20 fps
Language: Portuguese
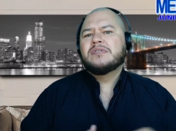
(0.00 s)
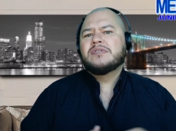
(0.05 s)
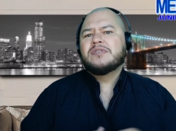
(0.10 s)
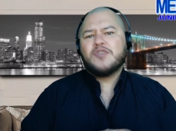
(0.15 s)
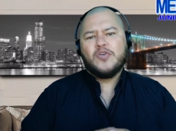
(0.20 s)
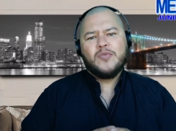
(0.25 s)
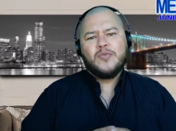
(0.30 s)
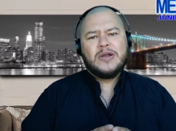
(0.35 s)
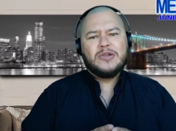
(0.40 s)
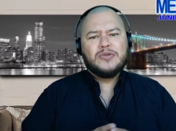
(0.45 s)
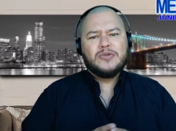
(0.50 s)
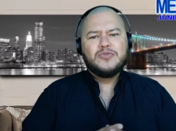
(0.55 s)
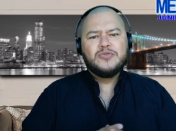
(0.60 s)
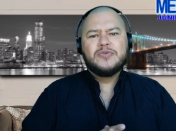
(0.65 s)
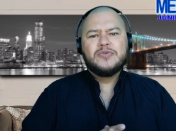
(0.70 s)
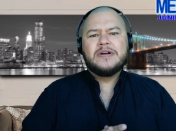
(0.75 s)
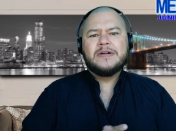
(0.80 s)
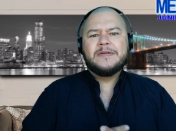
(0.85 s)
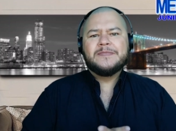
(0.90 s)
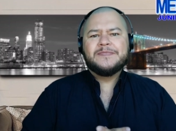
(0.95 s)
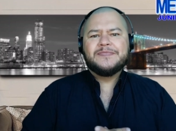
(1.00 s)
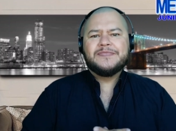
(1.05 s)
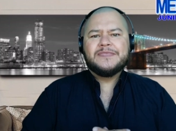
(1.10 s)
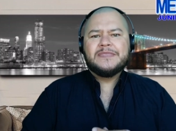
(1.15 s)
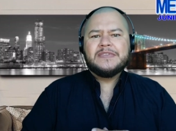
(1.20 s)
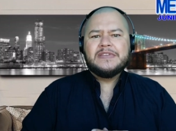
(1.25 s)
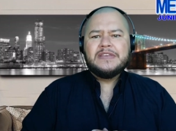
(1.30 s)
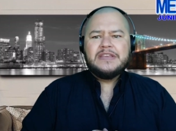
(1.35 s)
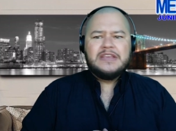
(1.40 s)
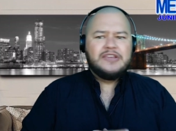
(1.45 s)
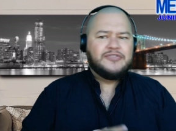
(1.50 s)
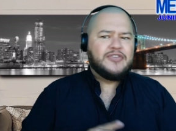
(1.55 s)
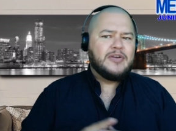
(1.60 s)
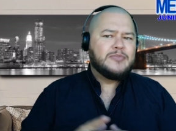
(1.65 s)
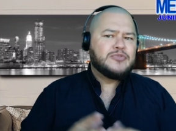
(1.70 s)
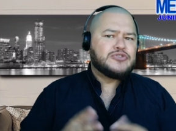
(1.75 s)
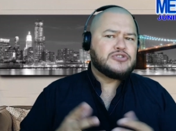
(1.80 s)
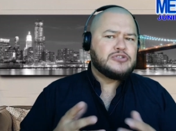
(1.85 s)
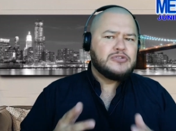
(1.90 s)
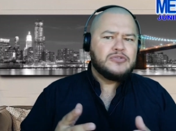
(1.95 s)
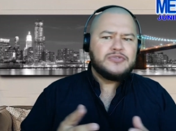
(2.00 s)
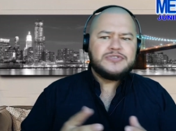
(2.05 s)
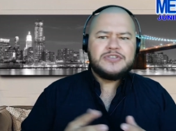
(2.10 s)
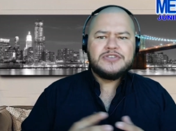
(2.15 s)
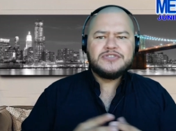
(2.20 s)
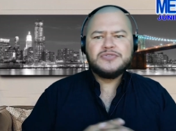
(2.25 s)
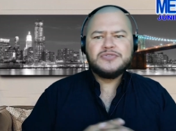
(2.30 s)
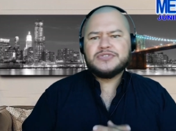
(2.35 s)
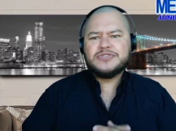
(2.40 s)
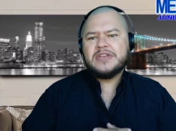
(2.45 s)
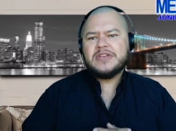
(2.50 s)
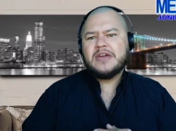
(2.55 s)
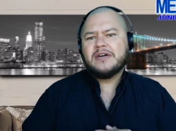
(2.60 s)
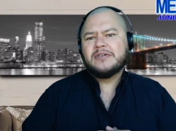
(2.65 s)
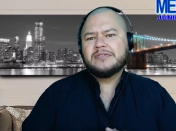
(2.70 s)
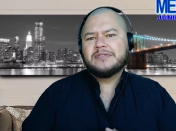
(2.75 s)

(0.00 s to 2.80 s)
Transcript: com a lua e vemos luzes no céu.